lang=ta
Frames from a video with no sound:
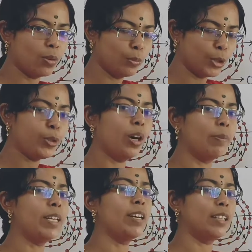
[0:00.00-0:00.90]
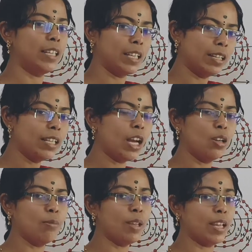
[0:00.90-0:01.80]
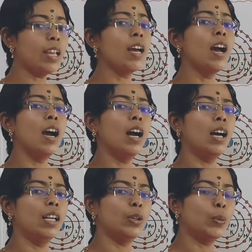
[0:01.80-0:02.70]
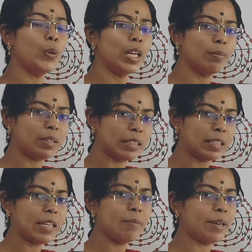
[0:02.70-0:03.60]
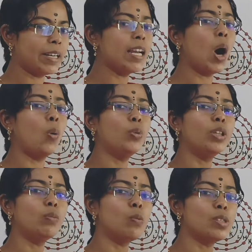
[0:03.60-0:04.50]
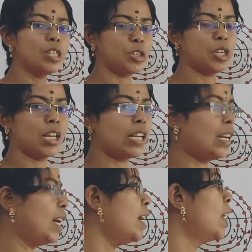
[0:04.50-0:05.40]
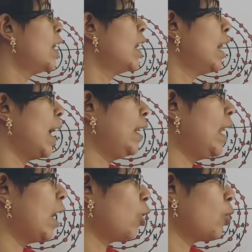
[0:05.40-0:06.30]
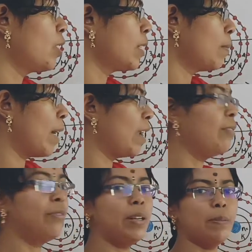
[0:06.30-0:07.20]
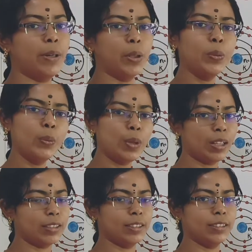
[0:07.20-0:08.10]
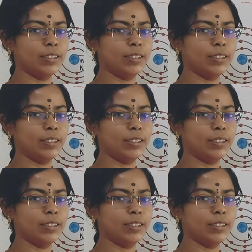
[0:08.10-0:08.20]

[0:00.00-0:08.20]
ஆக முடியும் அப்படிங்கிறது இருந்தாலுமே ரூல் நம்பர் த்ரீ படி அவுட்டர் மோஸ்ட் ஷெல்லில் எட்டு எலக்ட்ரான்ஸ்க்கு மேலே ஃபில் பண்ணக்கூடாது